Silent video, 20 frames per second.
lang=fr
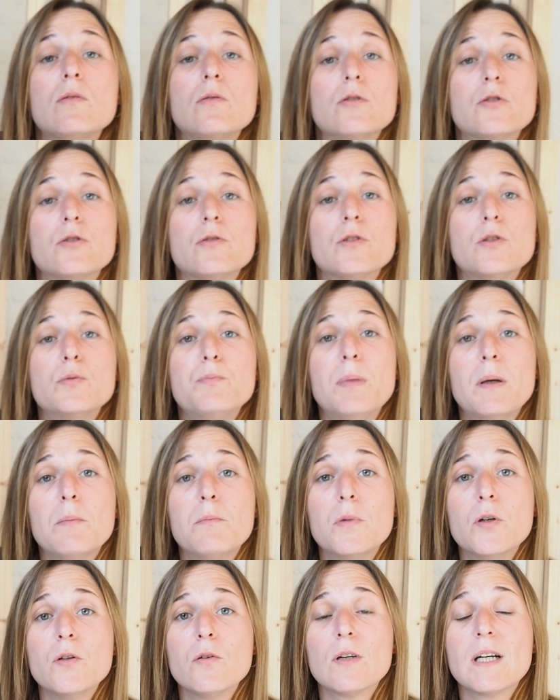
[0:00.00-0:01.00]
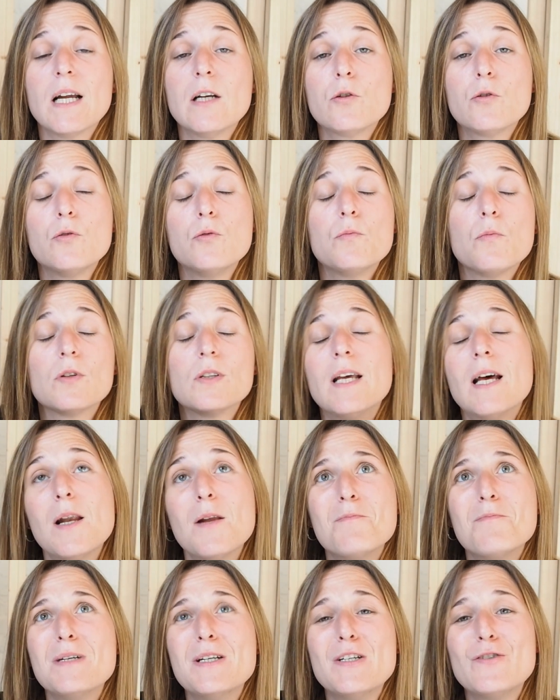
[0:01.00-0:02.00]
Euh, je ne suis pas bonne en calcul mental,
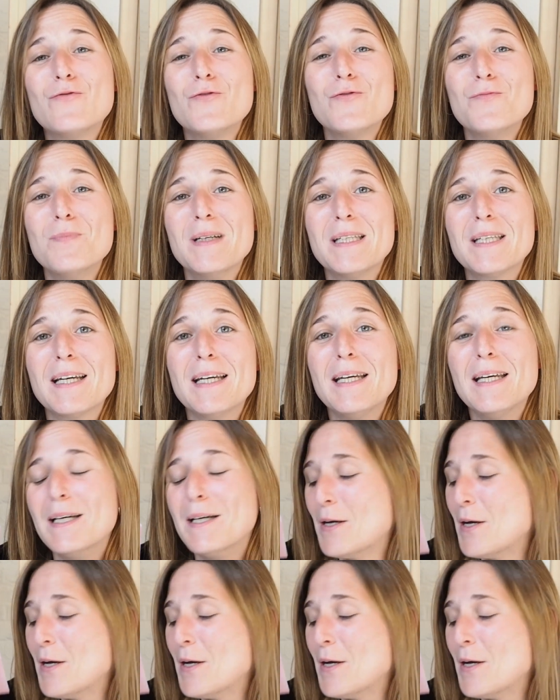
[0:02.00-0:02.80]
mais je vous mettrai